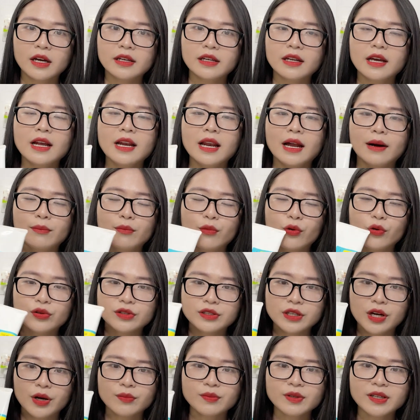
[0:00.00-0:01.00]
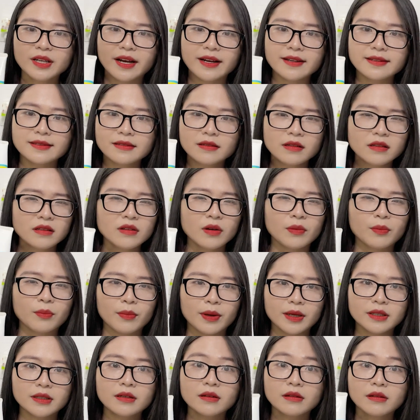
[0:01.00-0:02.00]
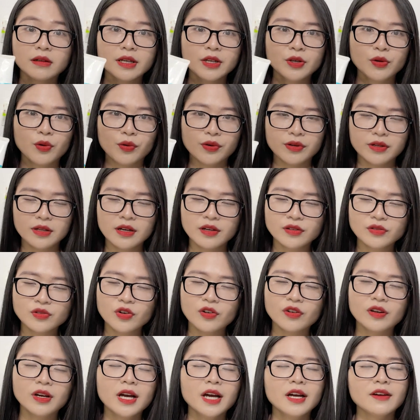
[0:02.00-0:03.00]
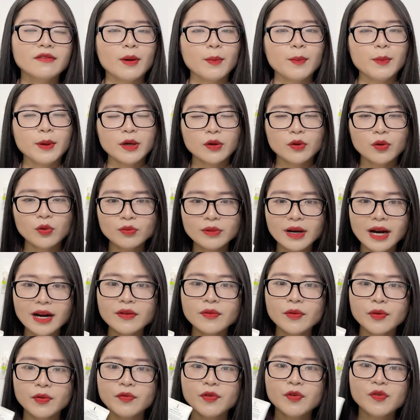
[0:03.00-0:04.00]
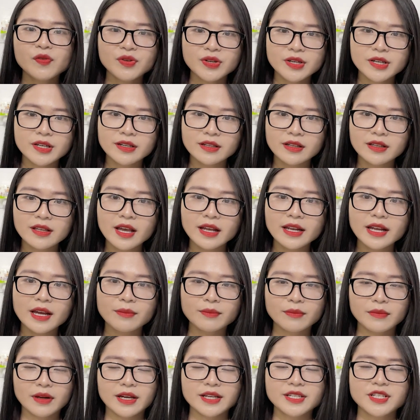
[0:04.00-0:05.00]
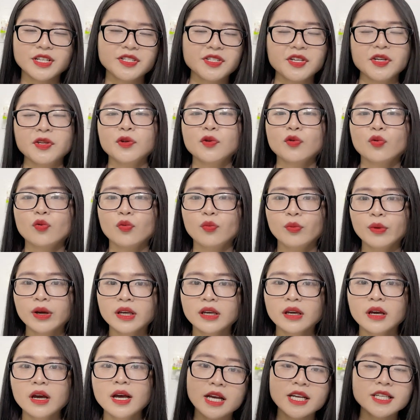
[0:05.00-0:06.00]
Đây là một trong những cái sữa rửa mặt cực kỳ nổi tiếng rồi và mình cũng đã review chi tiết em này trên channel của mình.